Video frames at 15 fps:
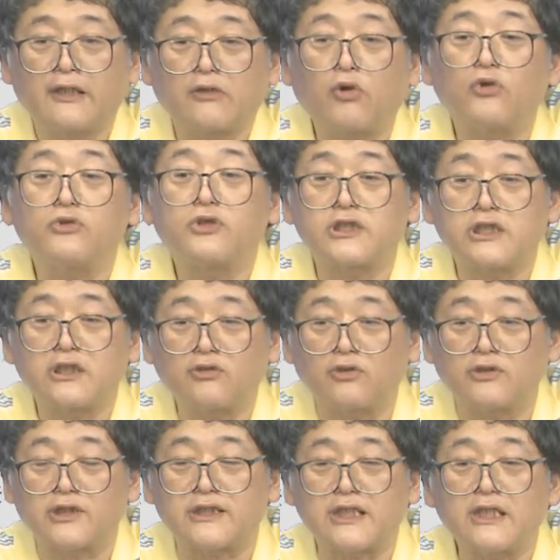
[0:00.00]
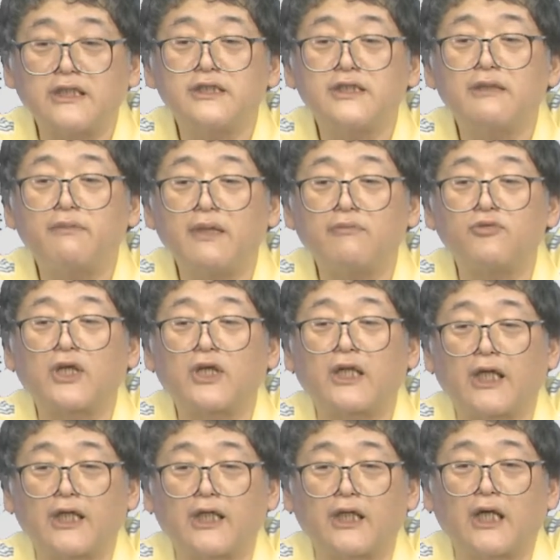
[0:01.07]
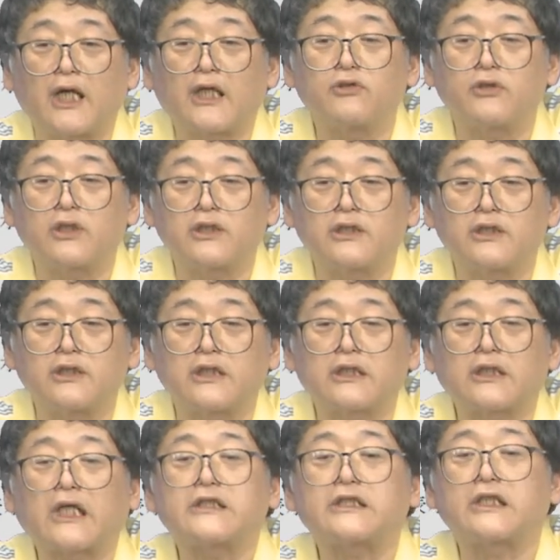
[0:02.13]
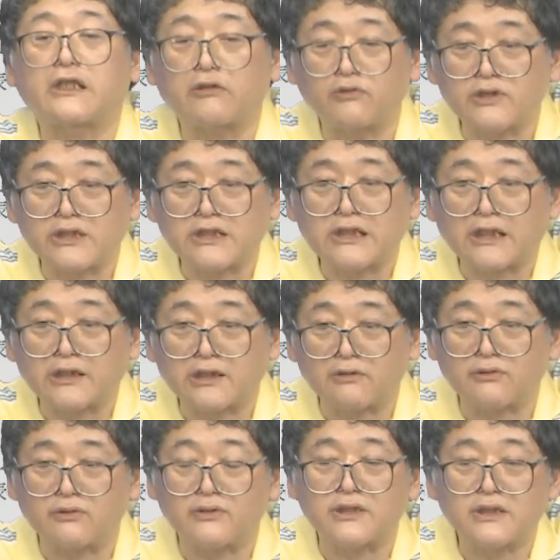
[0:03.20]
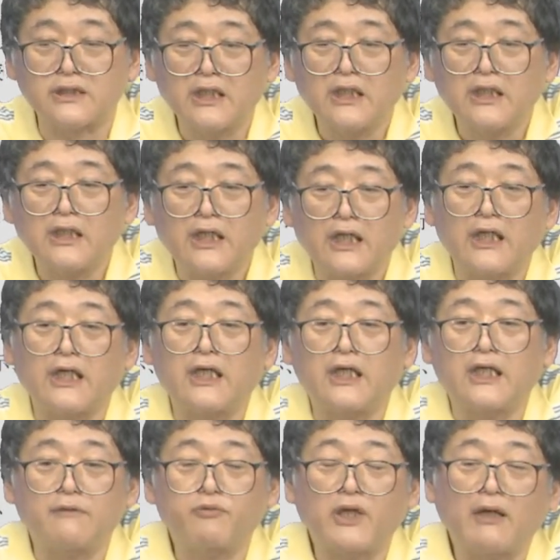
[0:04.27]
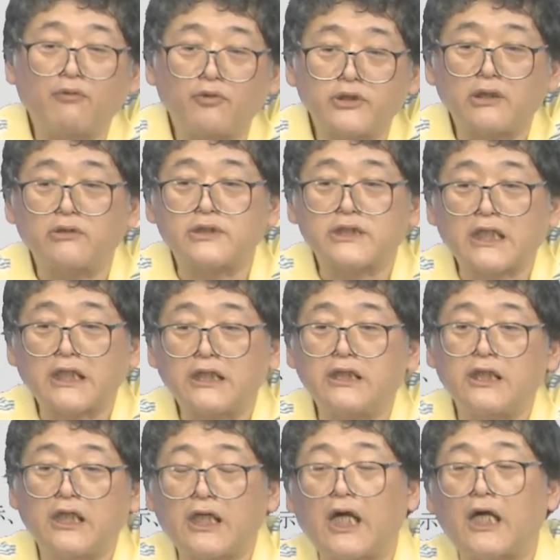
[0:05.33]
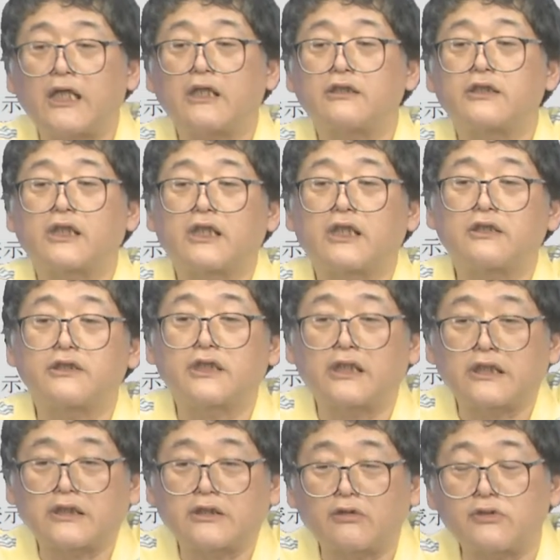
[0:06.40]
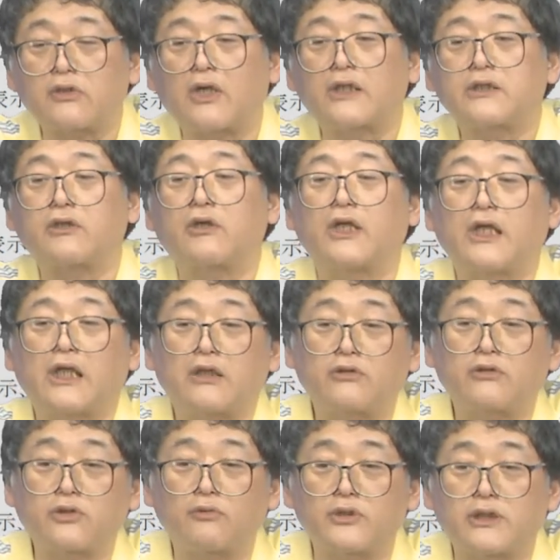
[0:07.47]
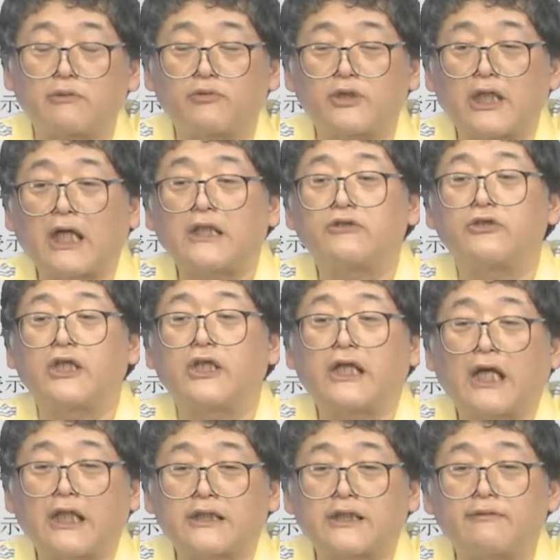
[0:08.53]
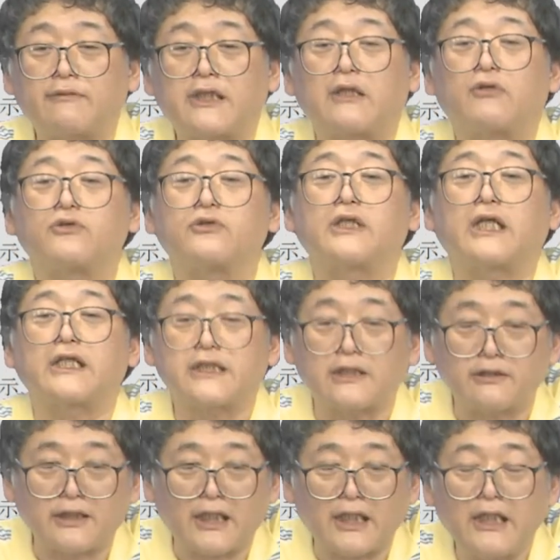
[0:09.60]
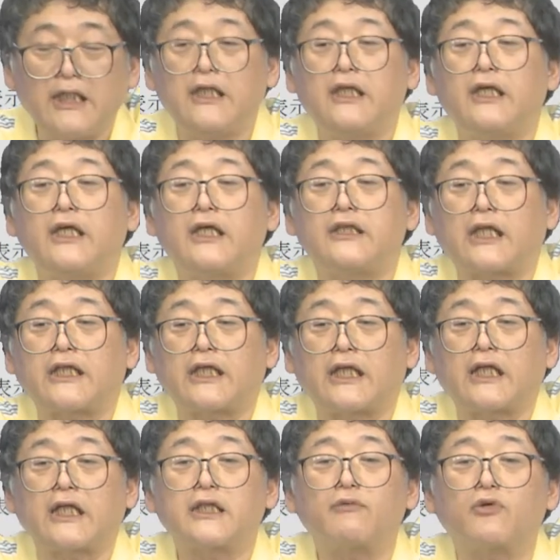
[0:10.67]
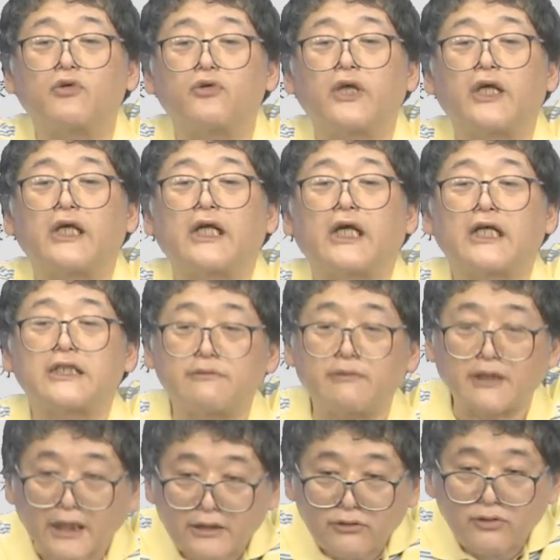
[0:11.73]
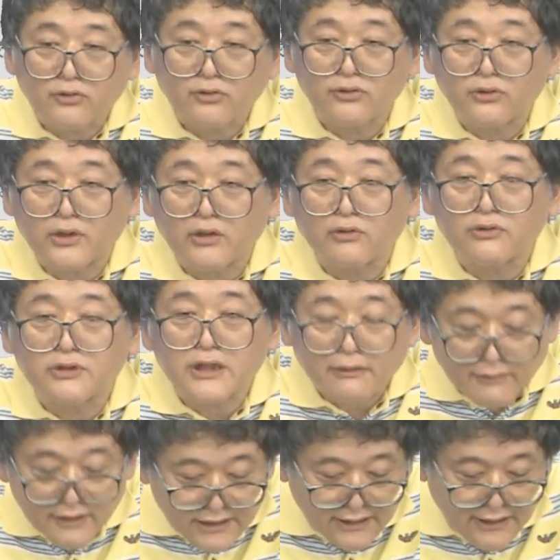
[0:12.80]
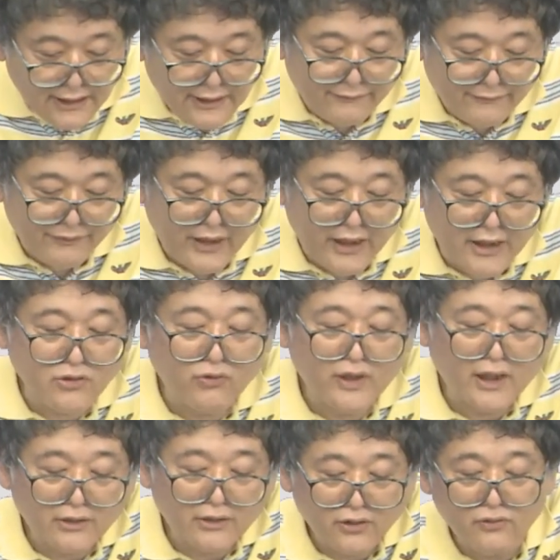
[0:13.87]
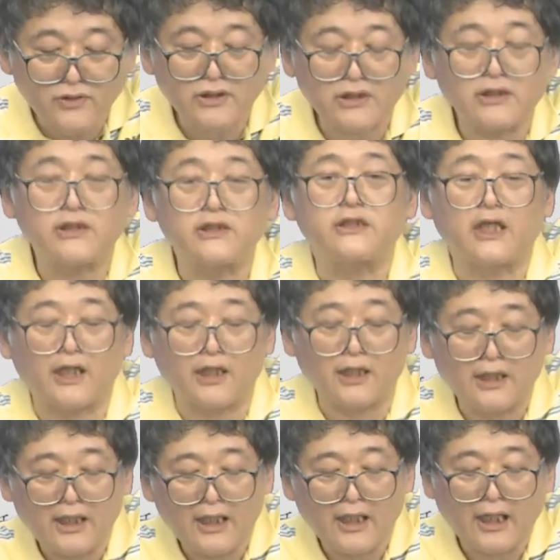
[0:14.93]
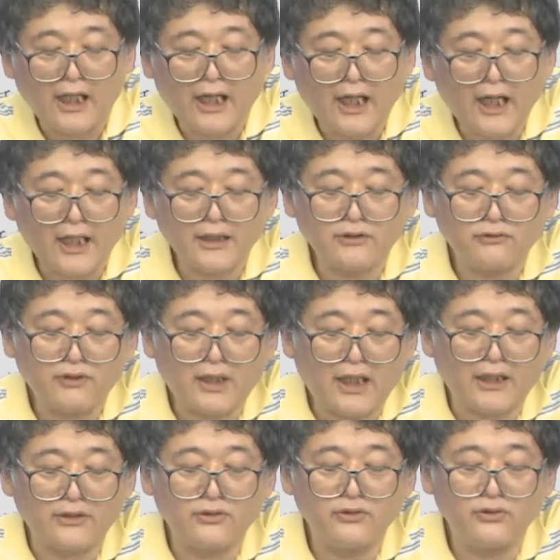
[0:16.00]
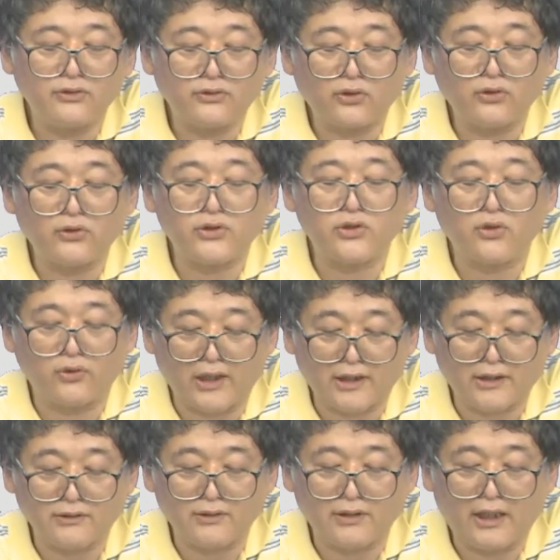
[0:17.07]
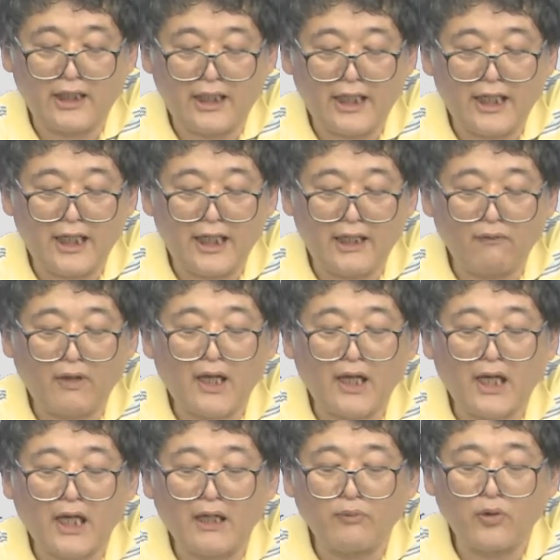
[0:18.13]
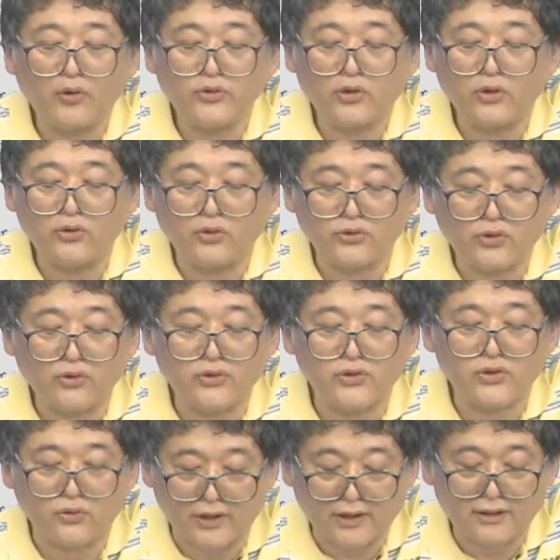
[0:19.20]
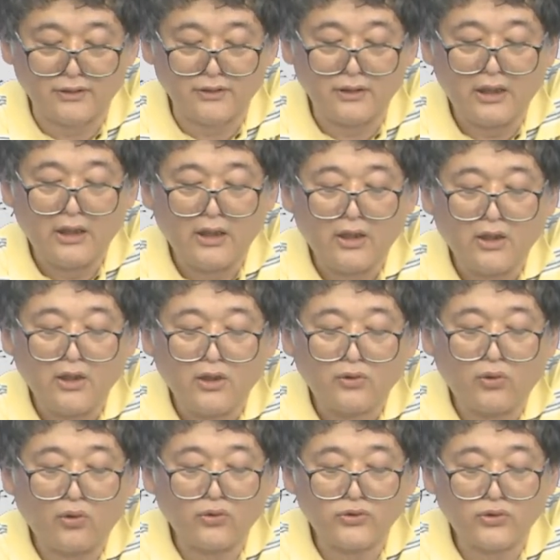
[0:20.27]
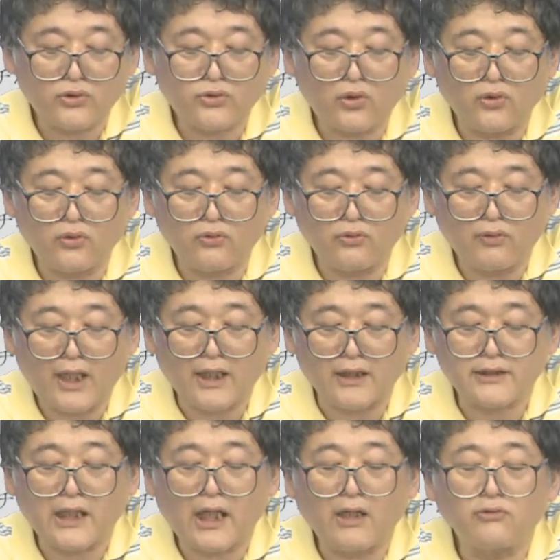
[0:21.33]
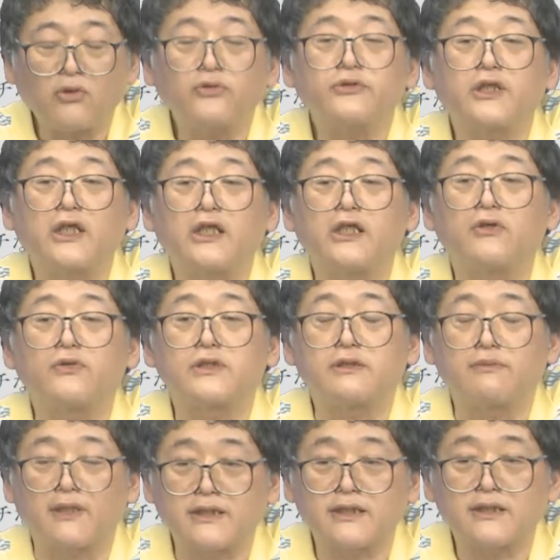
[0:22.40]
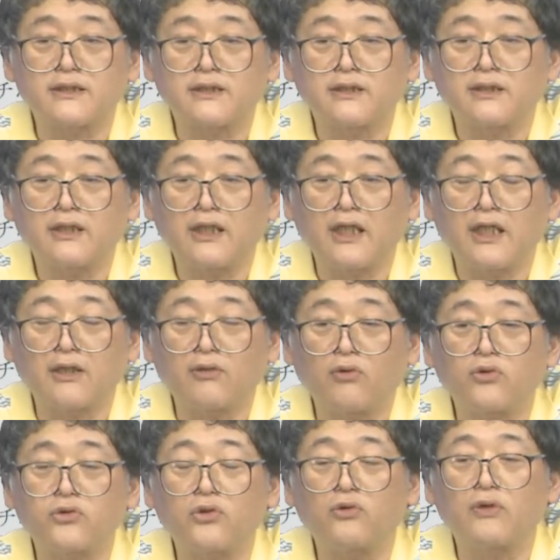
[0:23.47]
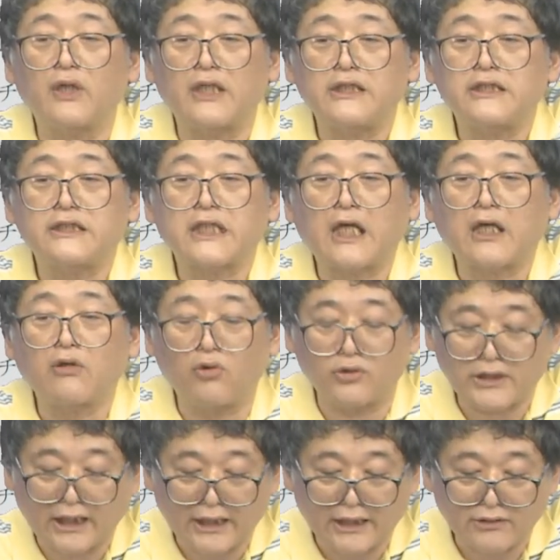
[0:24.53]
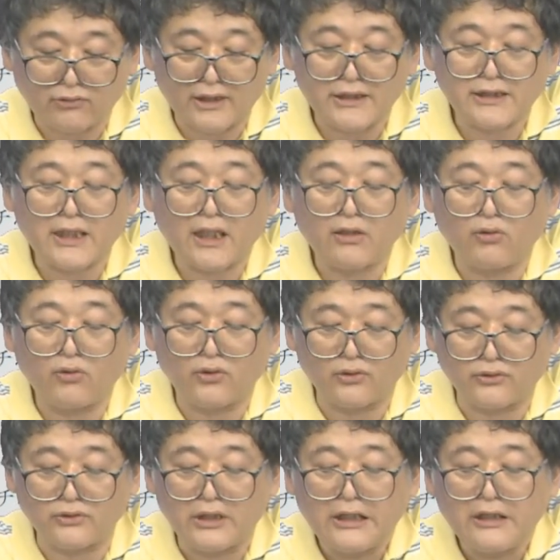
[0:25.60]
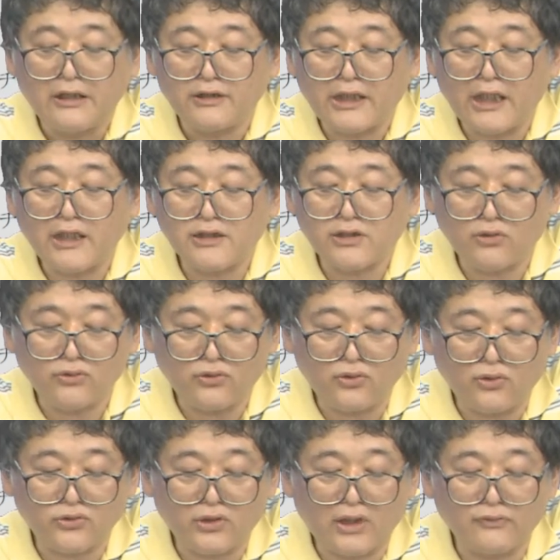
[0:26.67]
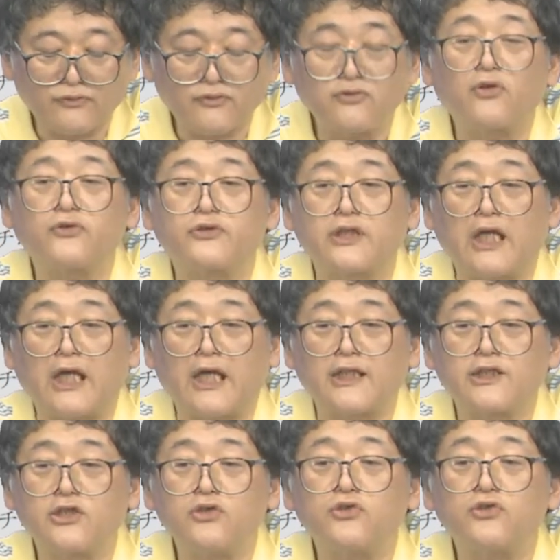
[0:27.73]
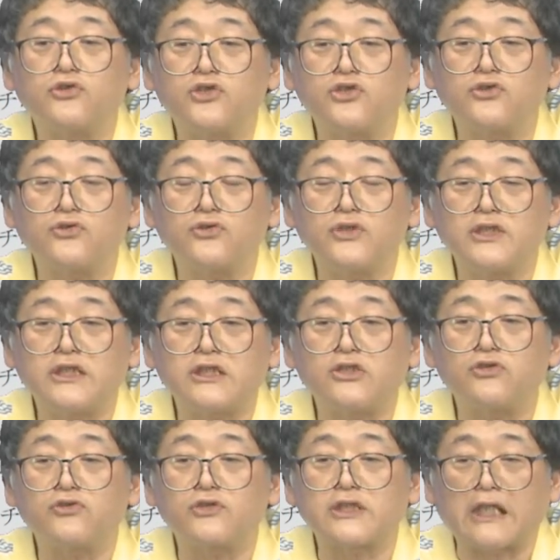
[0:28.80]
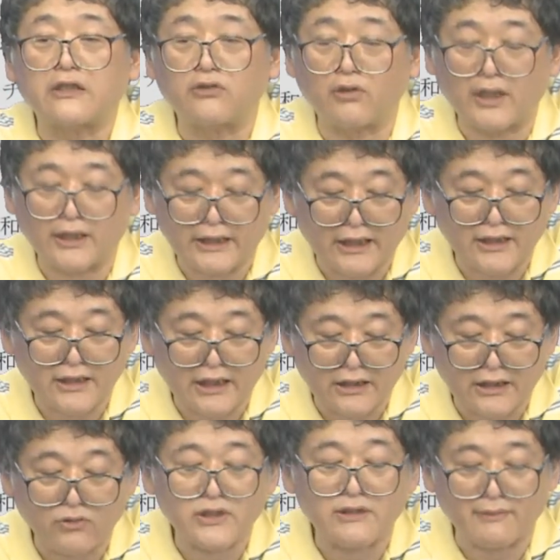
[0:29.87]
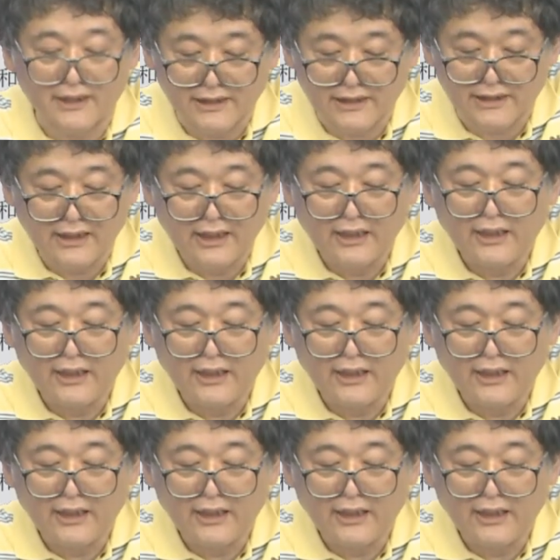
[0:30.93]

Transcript: コード進行って全然目向かないから後で片手落ちになってくるんです、えー、プラモデルを先にね外略だけくっつけて塗装を後からやろうと思っても中塗れなかったみたいなことになっちゃうんで、えー、何が何でもこの辺から始めたいということでございます、えー、省略表示について R はルートの省略 A はアボイドノートの省略コードトーンは単音程で表示します、えー、コードトーンは1357とか1356テンションノートは副音程9、11、13とかで表示します。